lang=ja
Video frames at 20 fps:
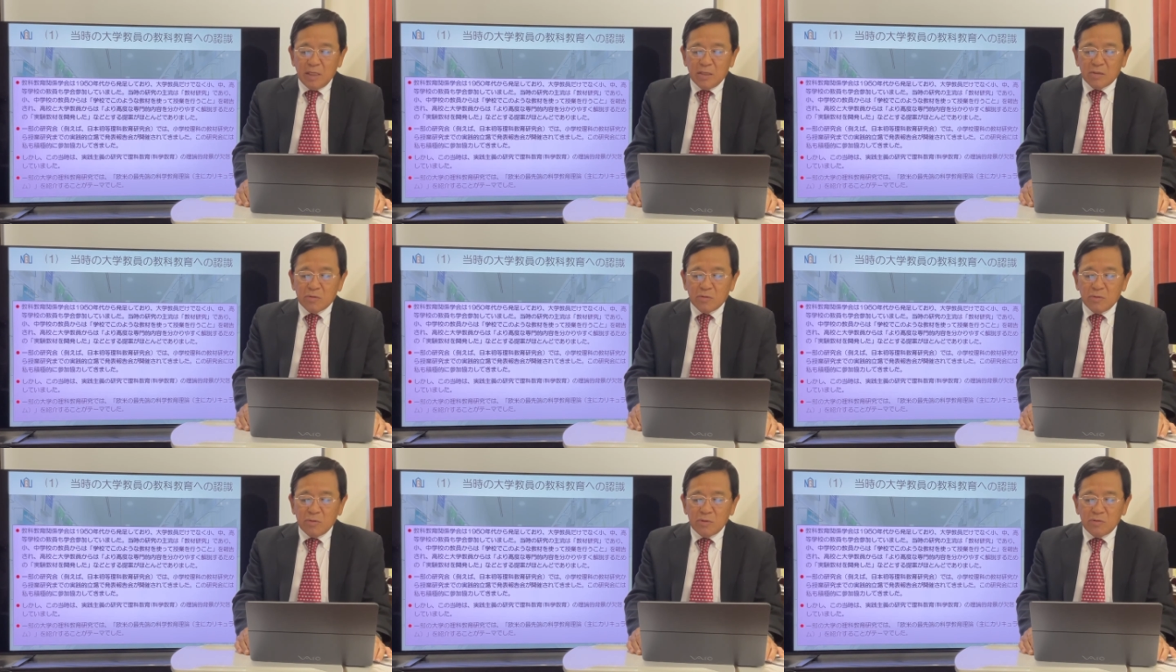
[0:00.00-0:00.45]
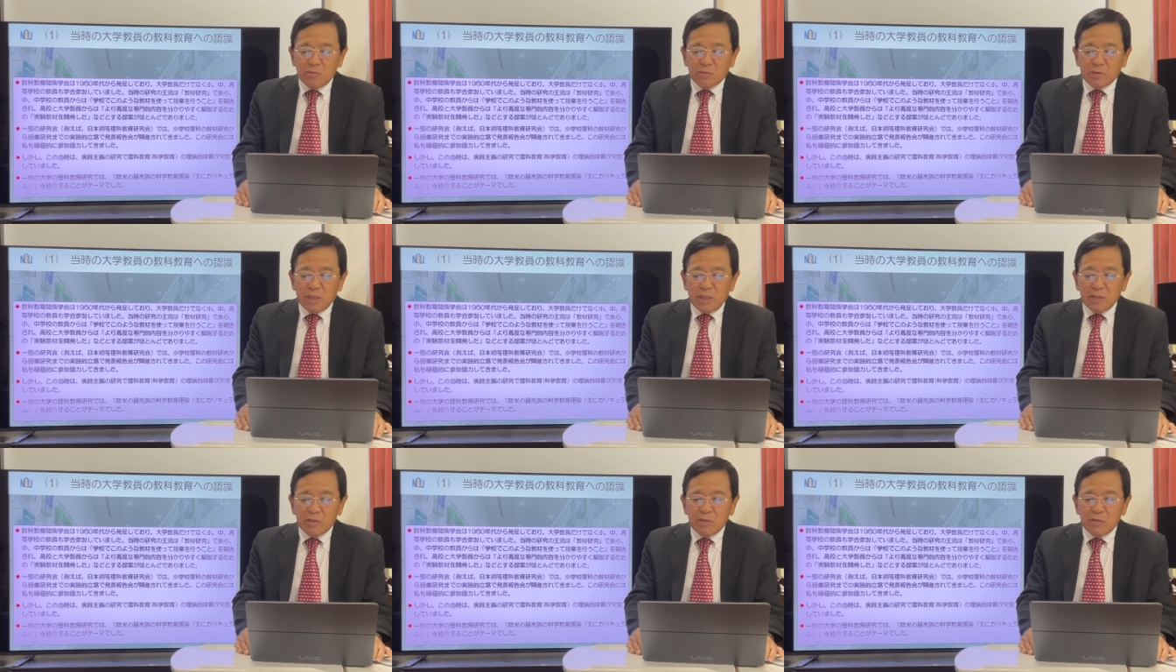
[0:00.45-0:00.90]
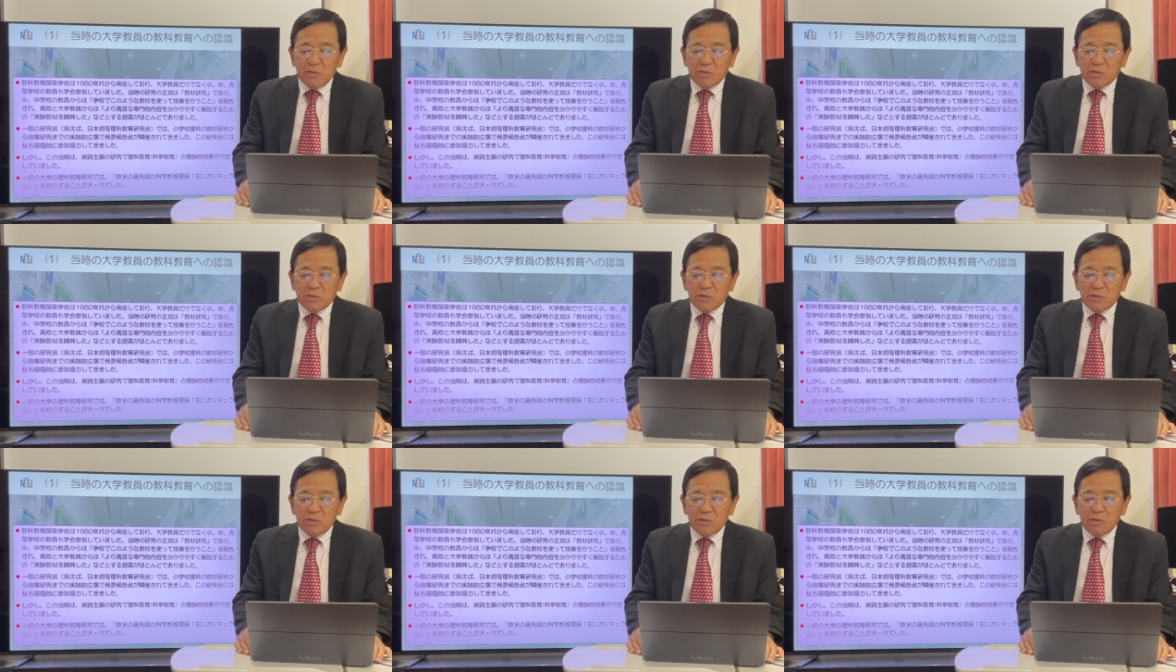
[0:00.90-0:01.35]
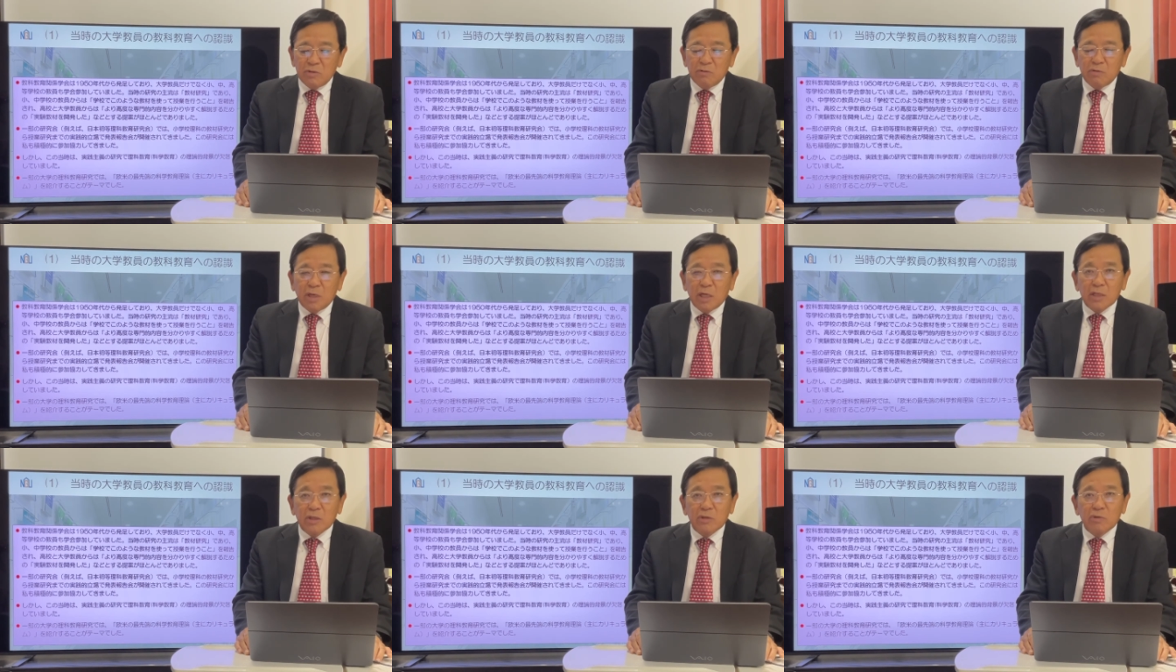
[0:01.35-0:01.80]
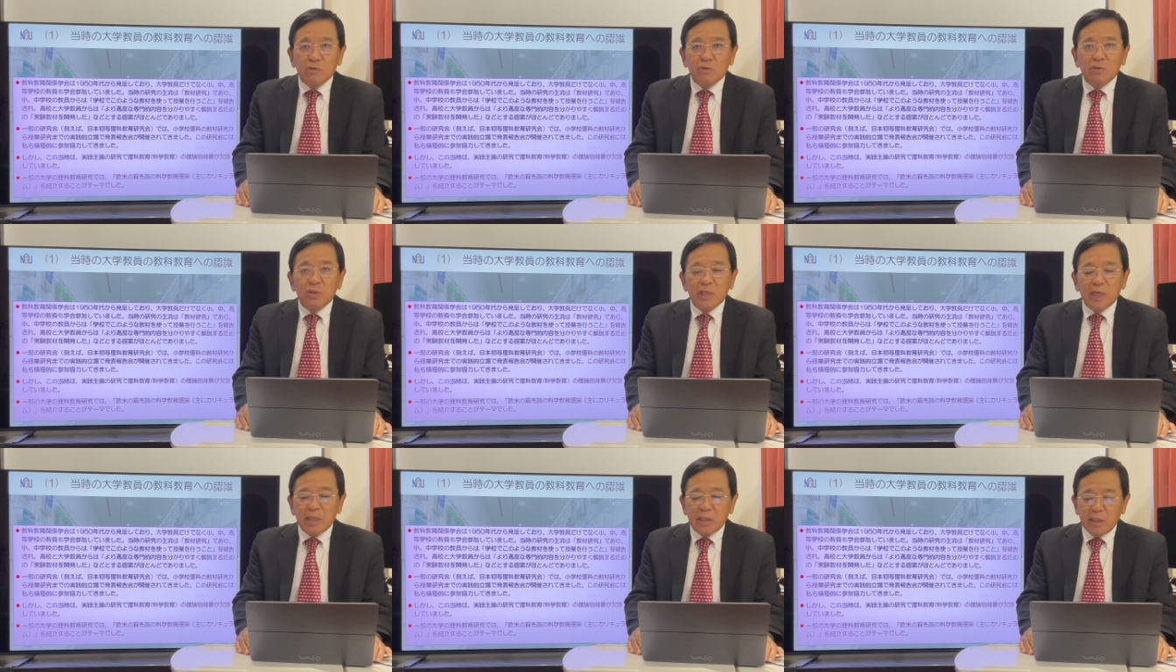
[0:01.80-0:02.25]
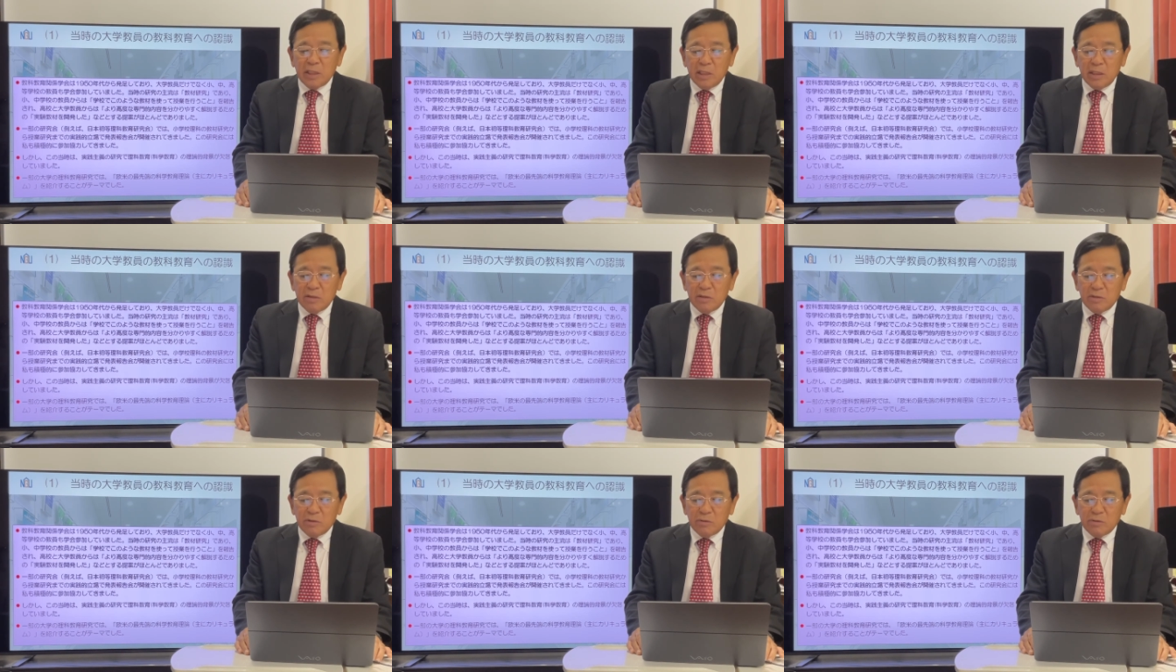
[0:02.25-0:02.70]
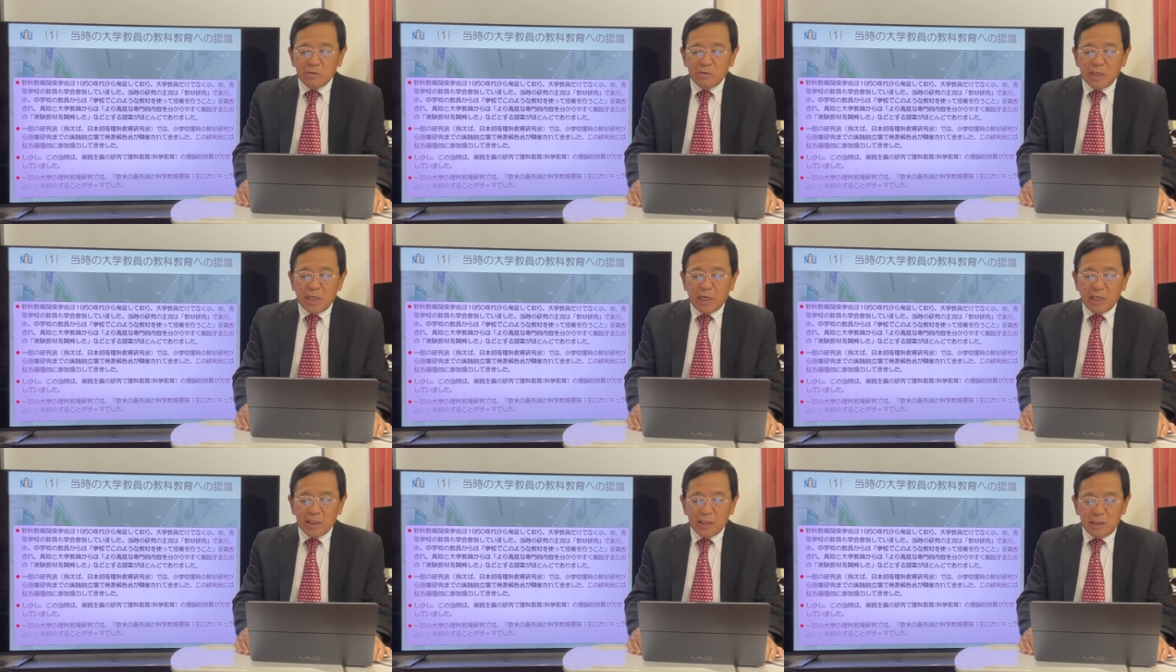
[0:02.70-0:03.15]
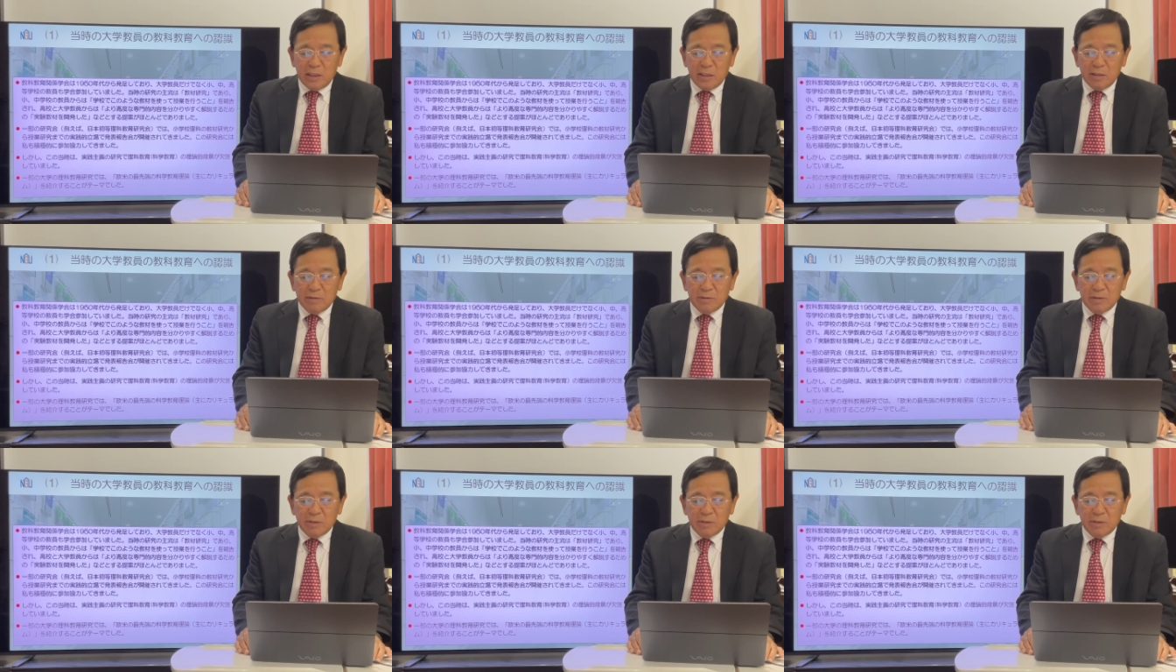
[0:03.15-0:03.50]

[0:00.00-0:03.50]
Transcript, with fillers: 当時の研究の主流は教材研究であり